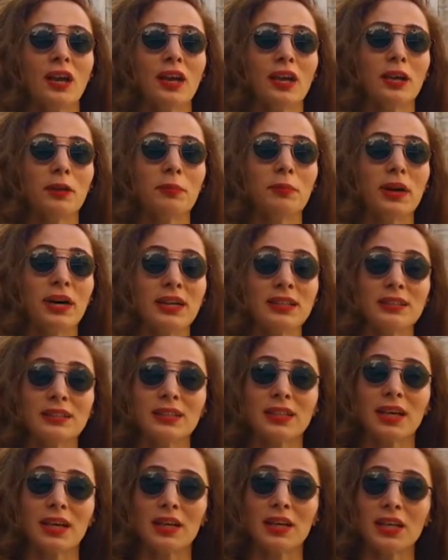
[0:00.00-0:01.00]
E, ee,
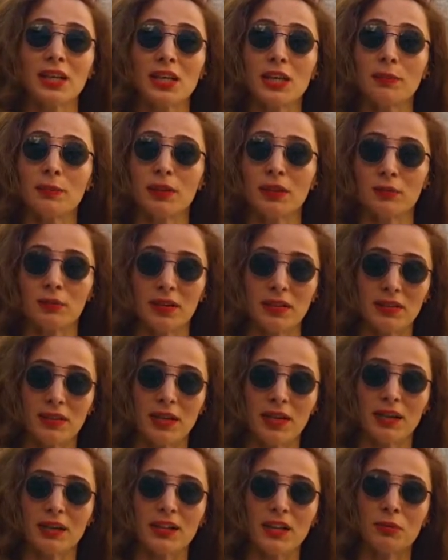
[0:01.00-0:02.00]
bazıya 2000
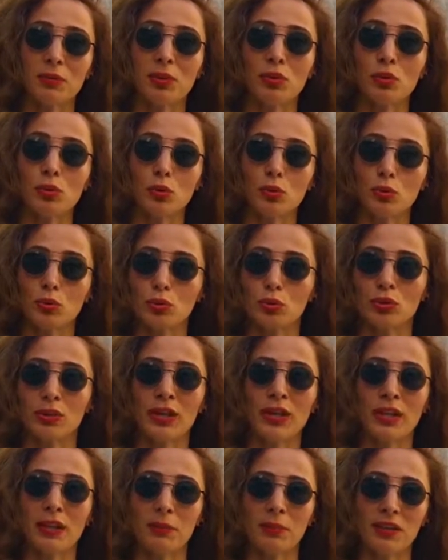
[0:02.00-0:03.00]
metre kadar,
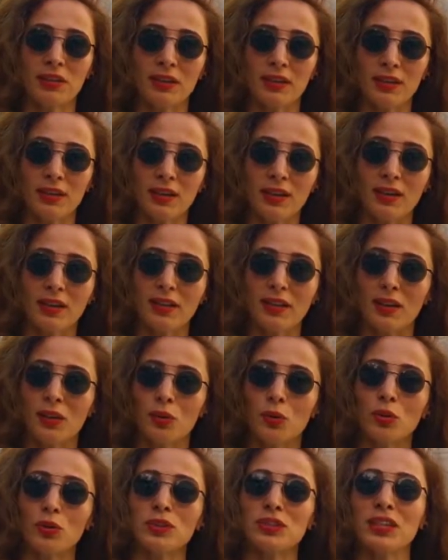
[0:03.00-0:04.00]
1950 metrelere kadar
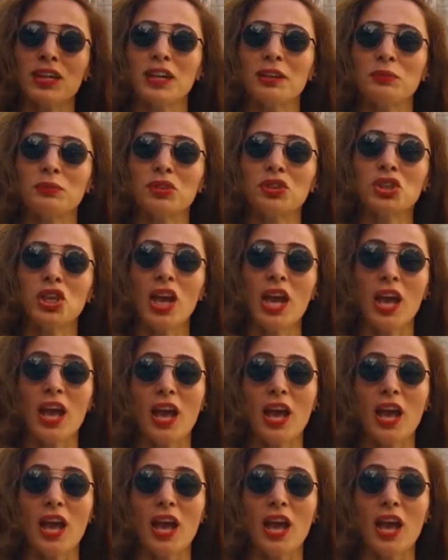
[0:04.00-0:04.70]
yükselmiş.